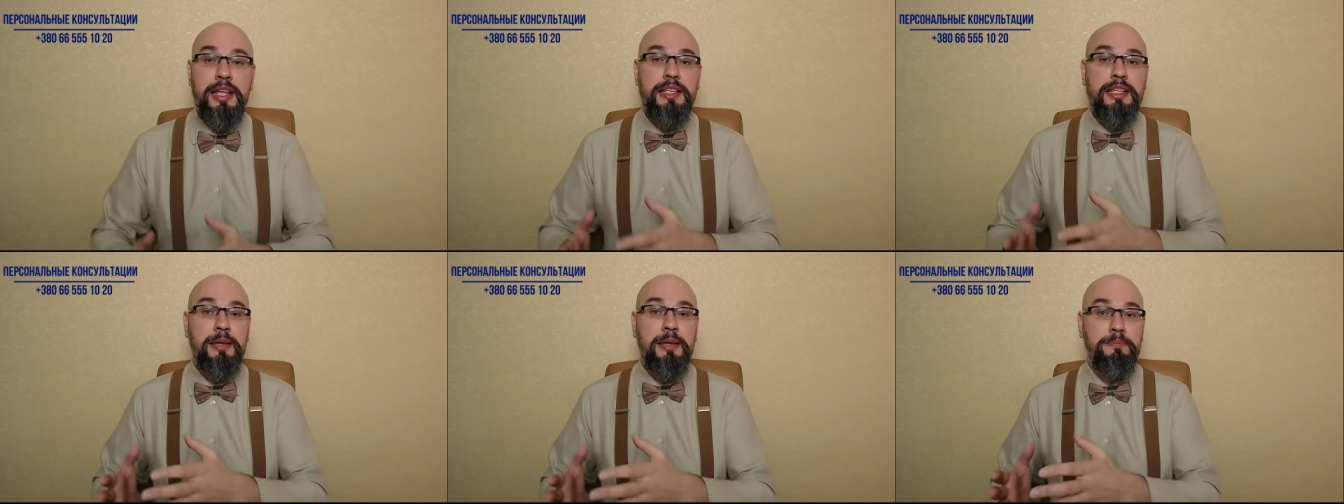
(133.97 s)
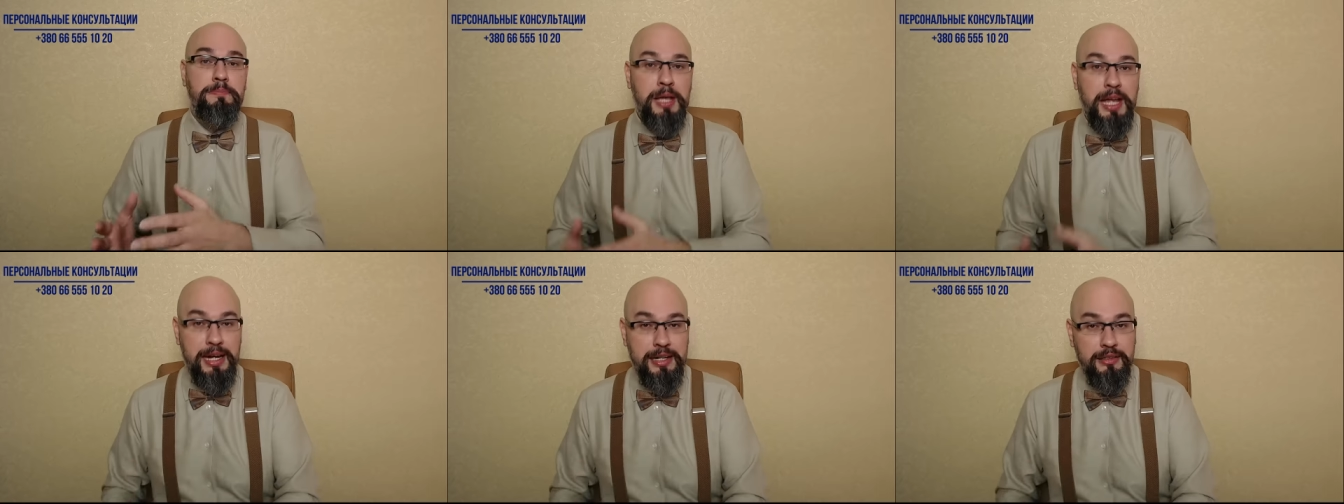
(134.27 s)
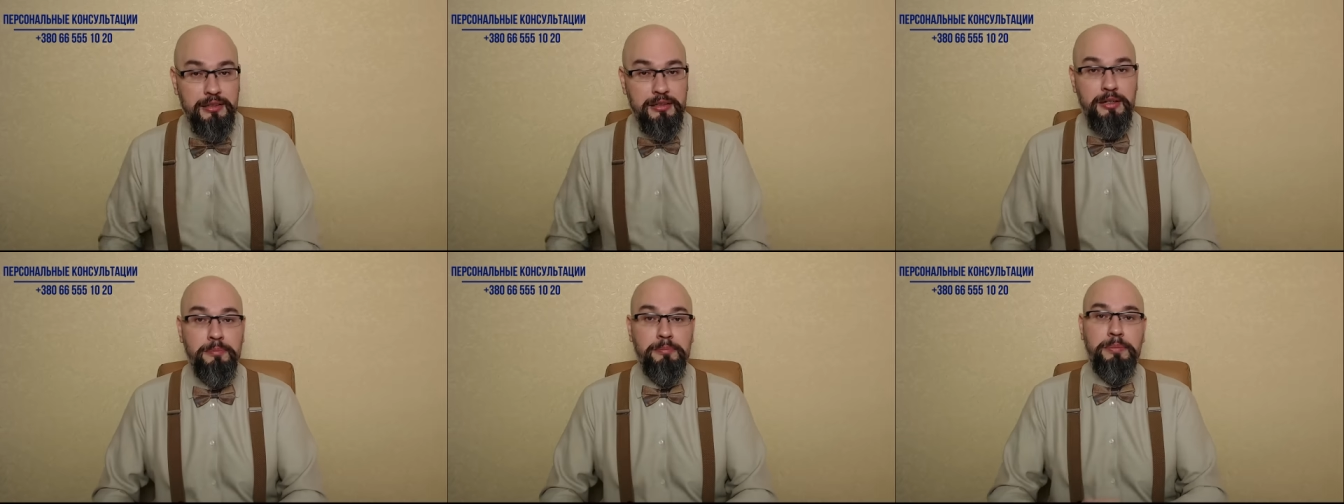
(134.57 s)

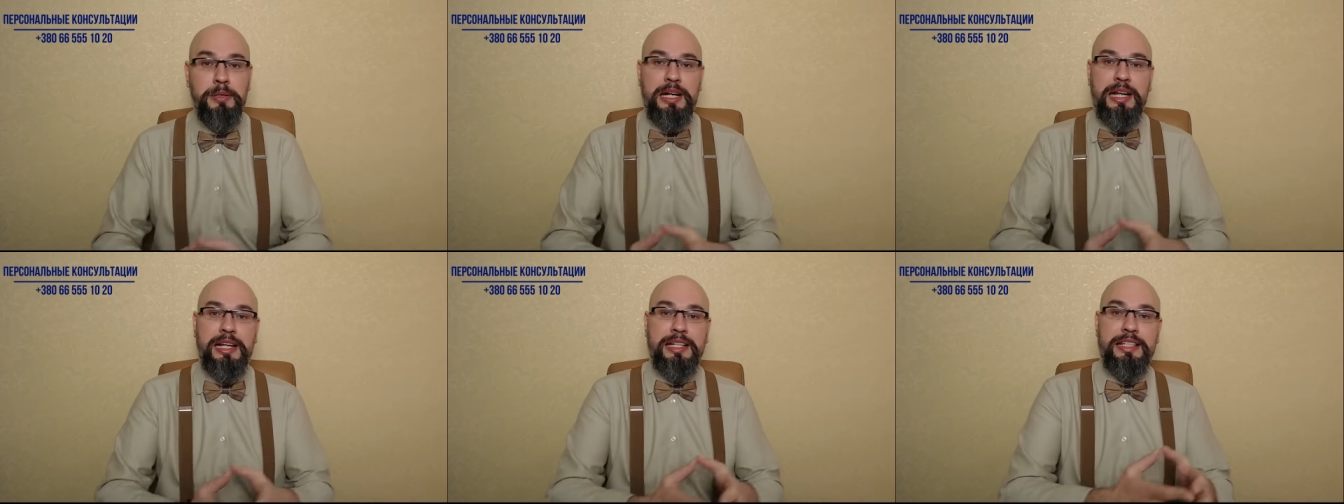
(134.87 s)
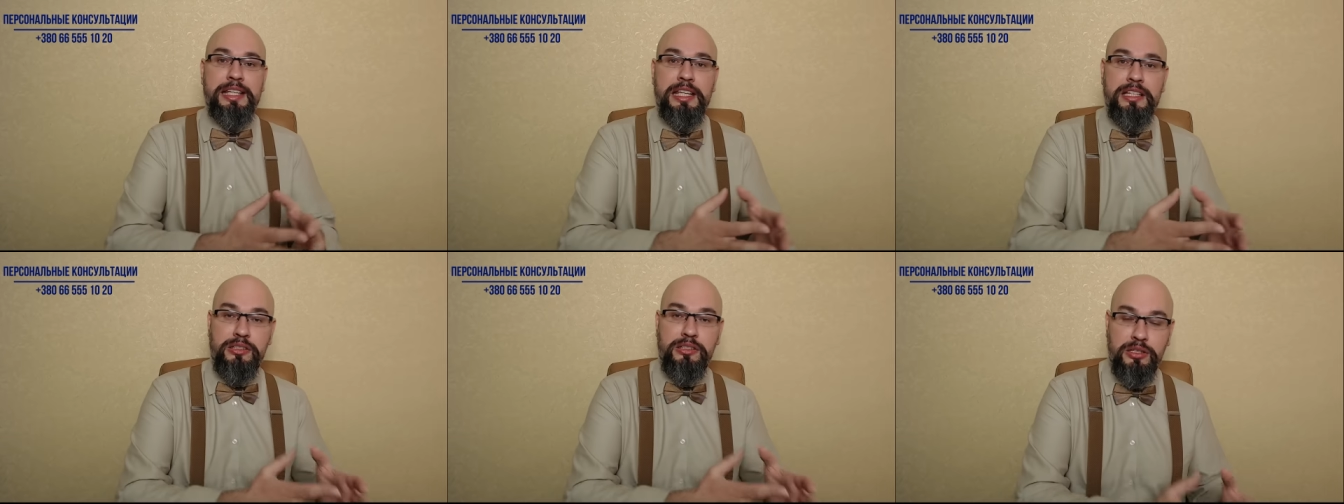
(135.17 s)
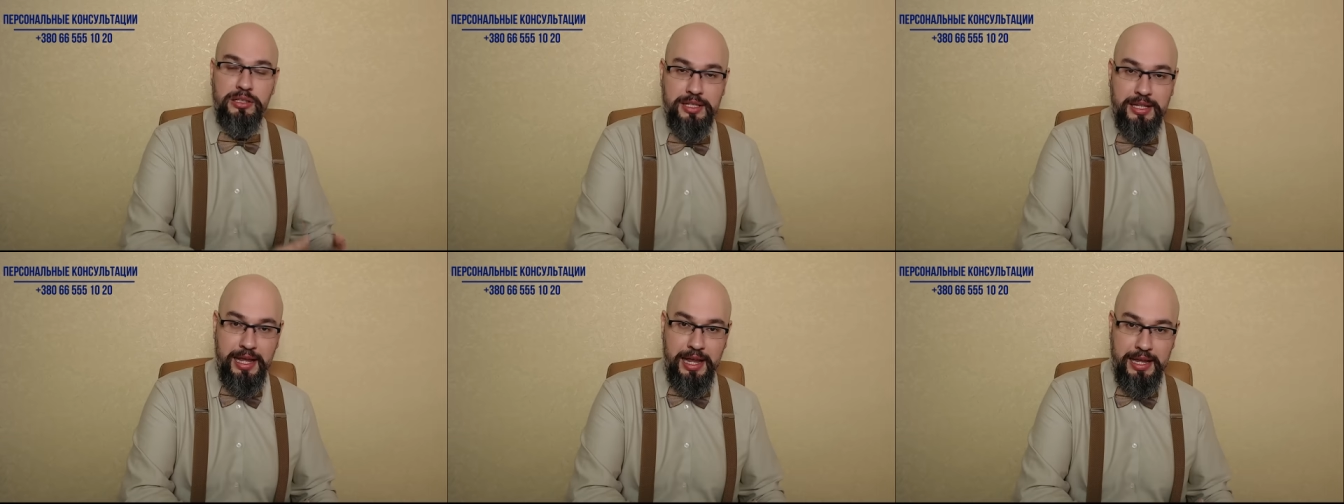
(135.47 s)
Теперь
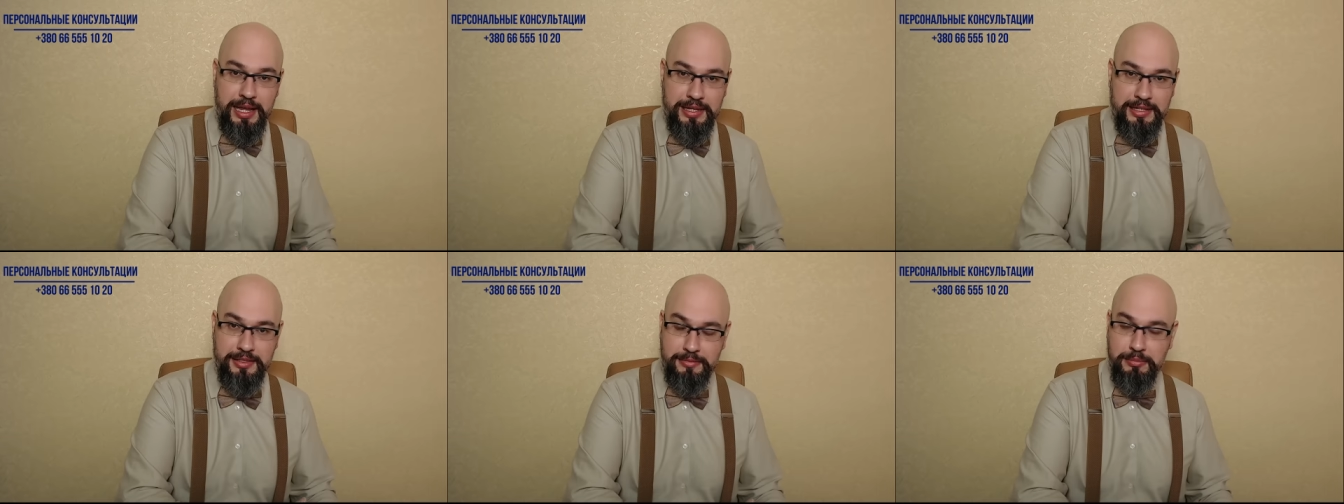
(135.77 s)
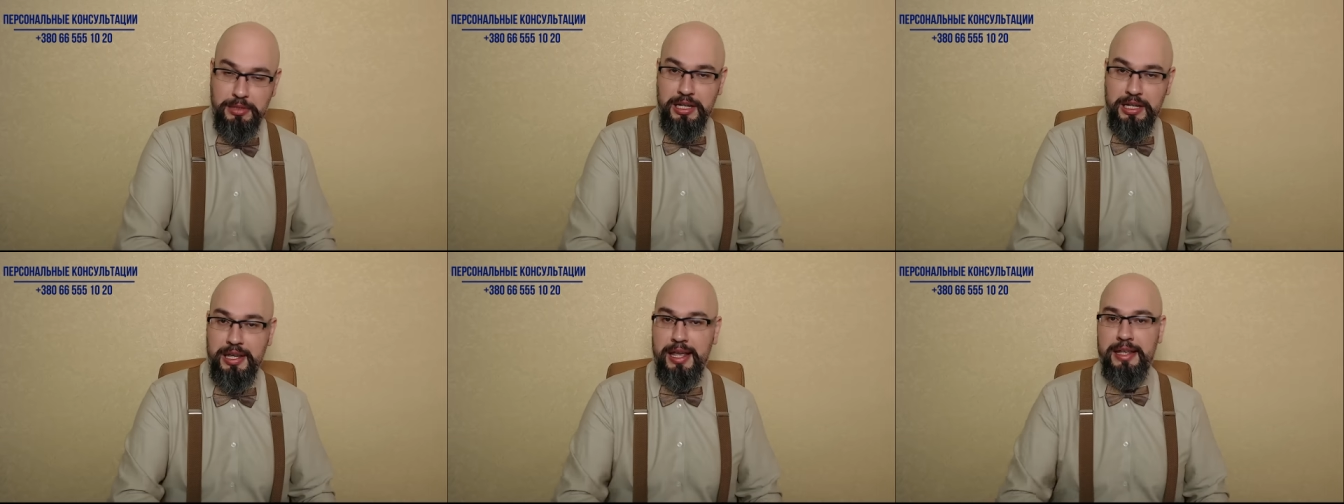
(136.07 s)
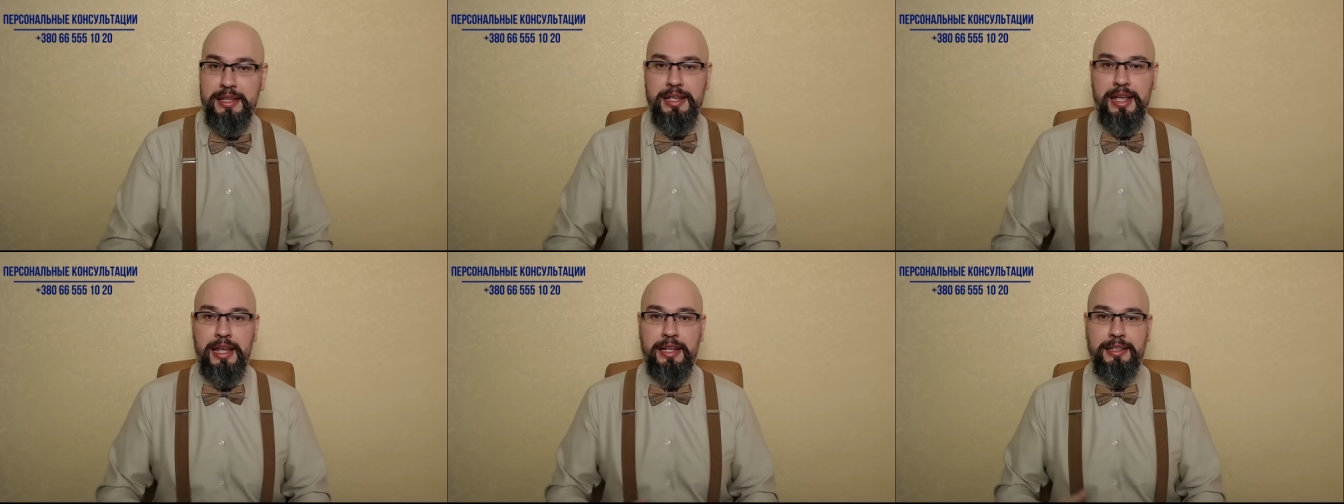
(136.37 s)
практическое
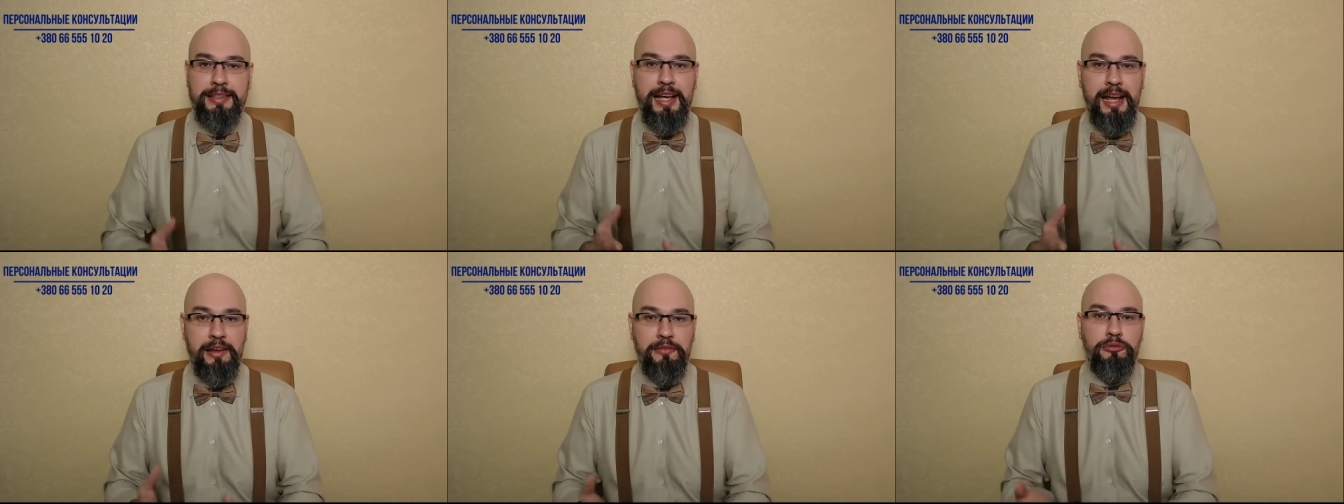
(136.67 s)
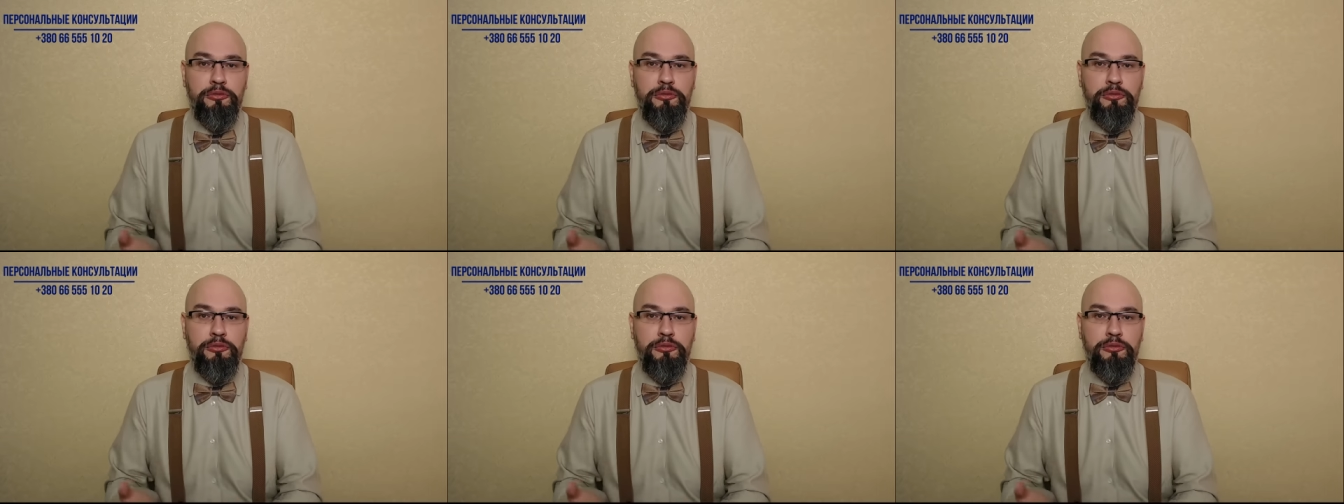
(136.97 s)
измерение, да,